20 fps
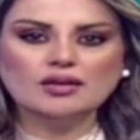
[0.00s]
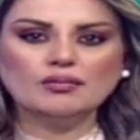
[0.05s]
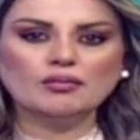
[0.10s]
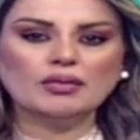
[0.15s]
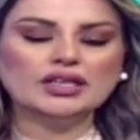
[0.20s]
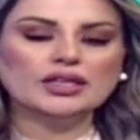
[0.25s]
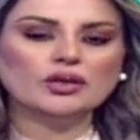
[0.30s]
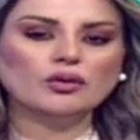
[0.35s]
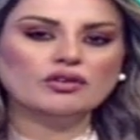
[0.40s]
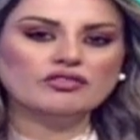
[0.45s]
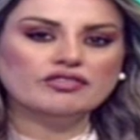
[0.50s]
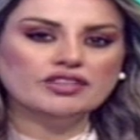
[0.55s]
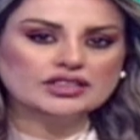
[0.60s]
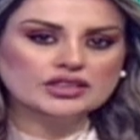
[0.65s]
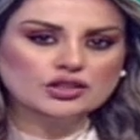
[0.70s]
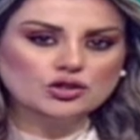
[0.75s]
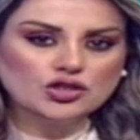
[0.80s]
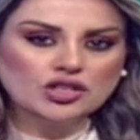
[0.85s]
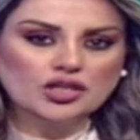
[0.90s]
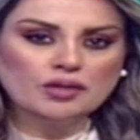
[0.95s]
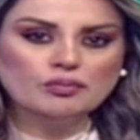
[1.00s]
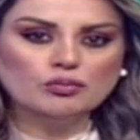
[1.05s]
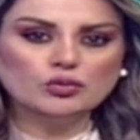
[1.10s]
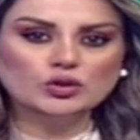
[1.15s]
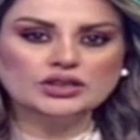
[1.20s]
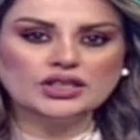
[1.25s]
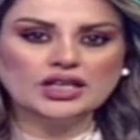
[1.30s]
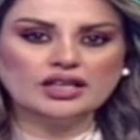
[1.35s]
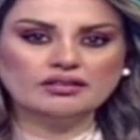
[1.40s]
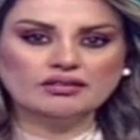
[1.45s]
بعد وفاة شاب
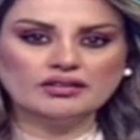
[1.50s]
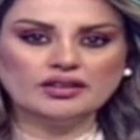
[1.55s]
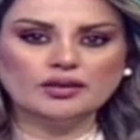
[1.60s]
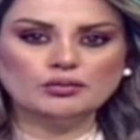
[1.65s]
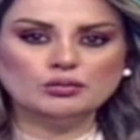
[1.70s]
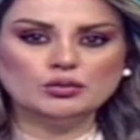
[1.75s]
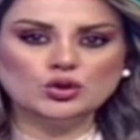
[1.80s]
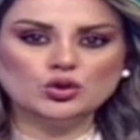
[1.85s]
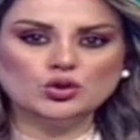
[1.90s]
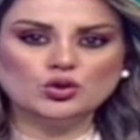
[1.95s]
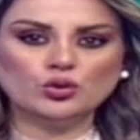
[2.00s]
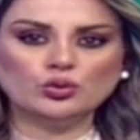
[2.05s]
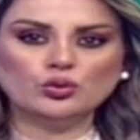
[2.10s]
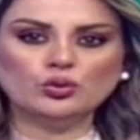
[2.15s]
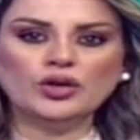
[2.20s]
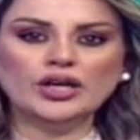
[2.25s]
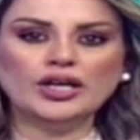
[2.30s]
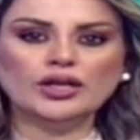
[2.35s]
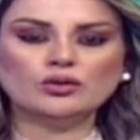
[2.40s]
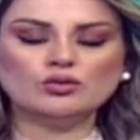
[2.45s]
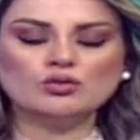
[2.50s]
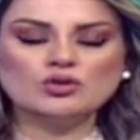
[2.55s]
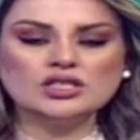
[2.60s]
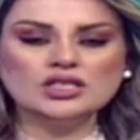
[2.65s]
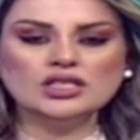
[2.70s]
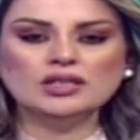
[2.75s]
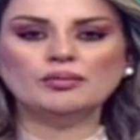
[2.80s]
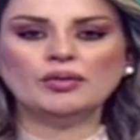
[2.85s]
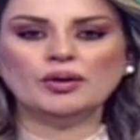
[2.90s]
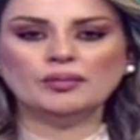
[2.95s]
متأثر بجروح
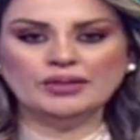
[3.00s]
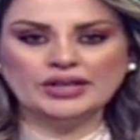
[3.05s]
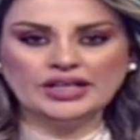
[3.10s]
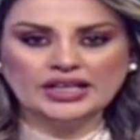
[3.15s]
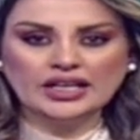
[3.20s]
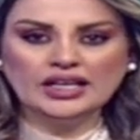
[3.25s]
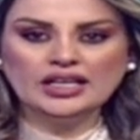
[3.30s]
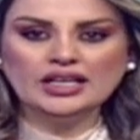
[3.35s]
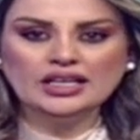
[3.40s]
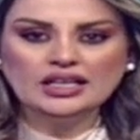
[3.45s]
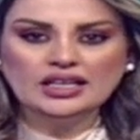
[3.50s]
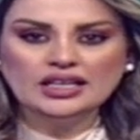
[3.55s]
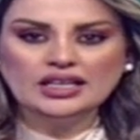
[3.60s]
أصيب بها